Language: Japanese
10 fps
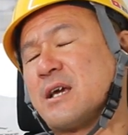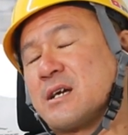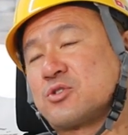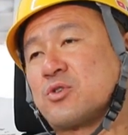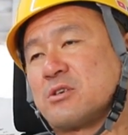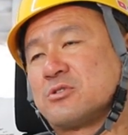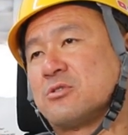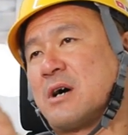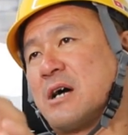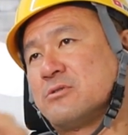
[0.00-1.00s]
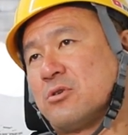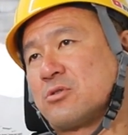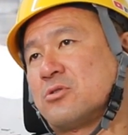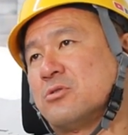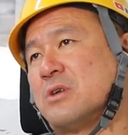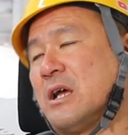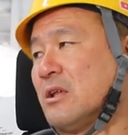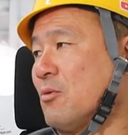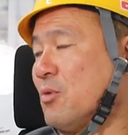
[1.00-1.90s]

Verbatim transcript: 原価償却っていうのがあるよっていうぐらいで